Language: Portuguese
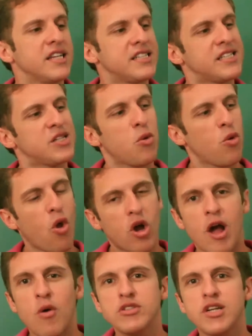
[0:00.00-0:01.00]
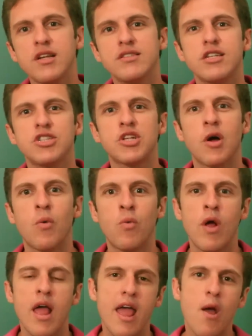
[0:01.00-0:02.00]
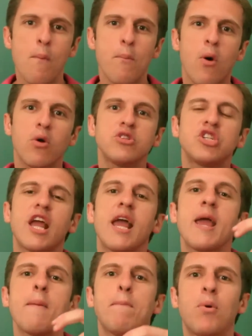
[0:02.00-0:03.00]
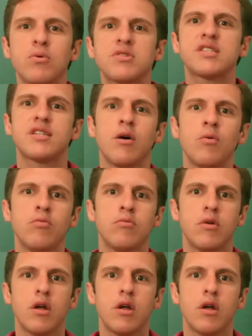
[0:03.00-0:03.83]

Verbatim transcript: se o local onde eles estão é um polo de repulsão,